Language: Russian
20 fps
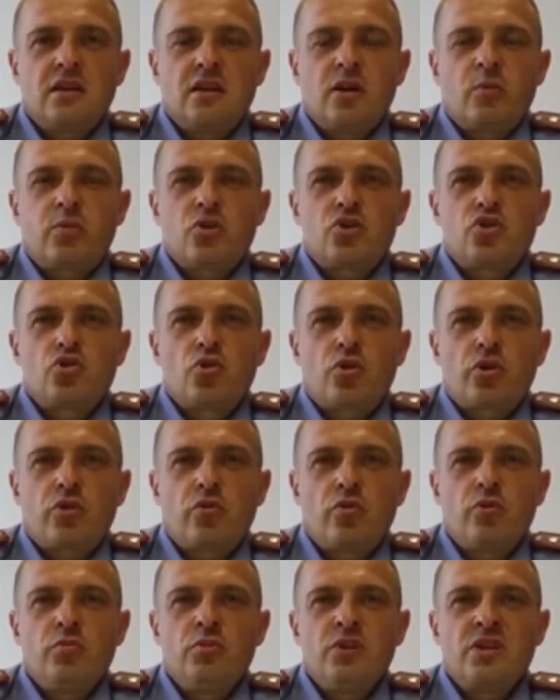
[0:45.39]
Я
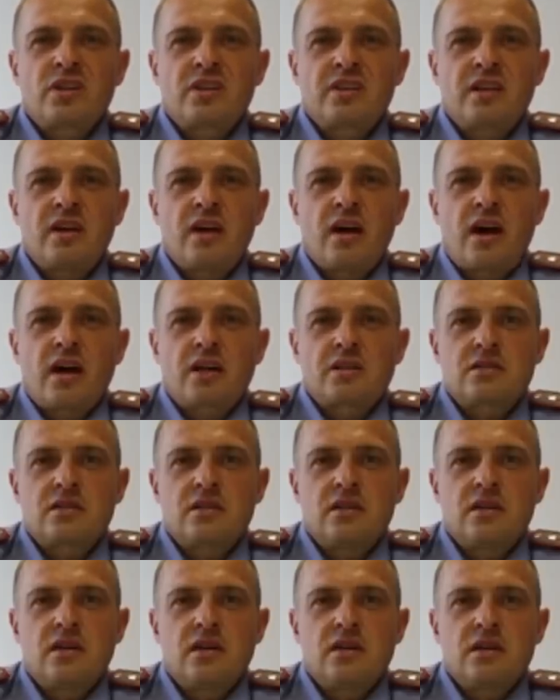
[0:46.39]
подчеркиваю, мирной
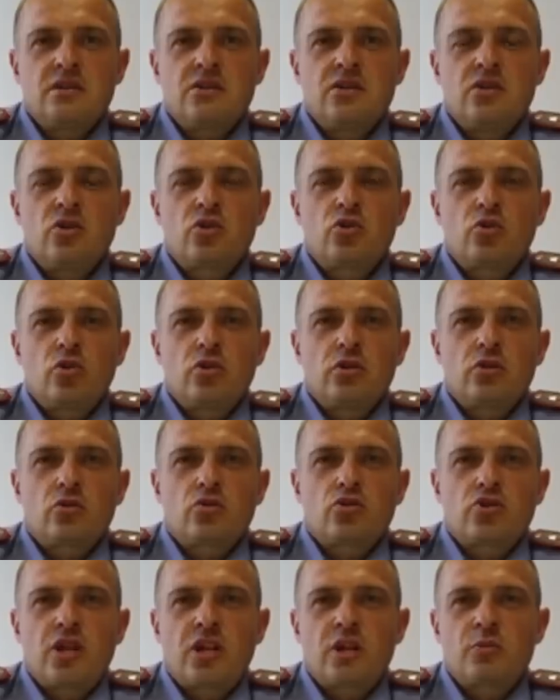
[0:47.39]
акции, где никто не
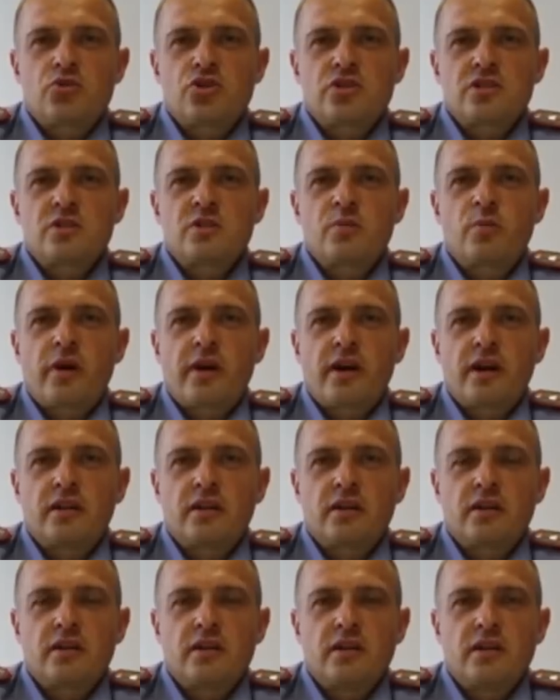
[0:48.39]
нарушал общественный
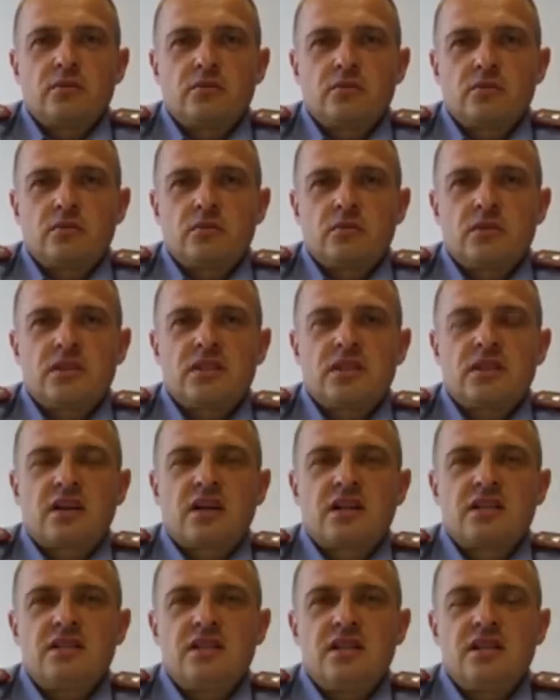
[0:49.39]
порядок, где
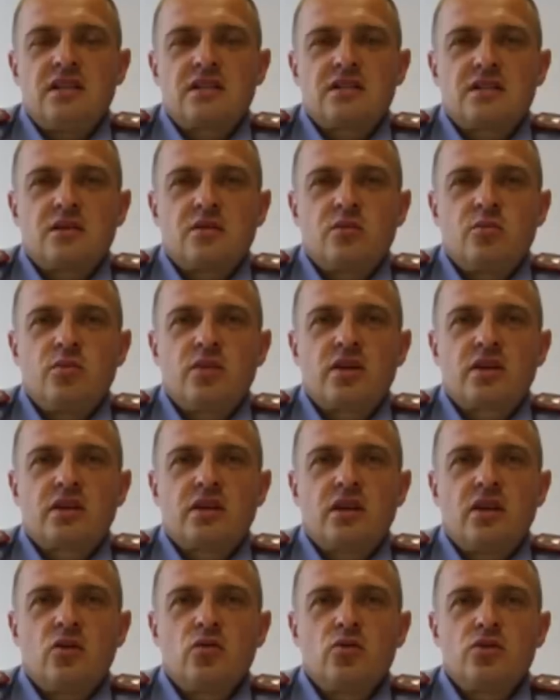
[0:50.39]
находились
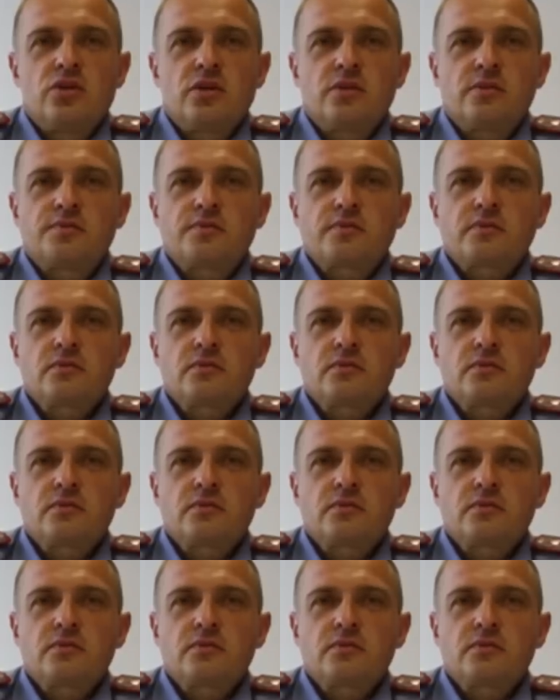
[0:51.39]
мирные люди.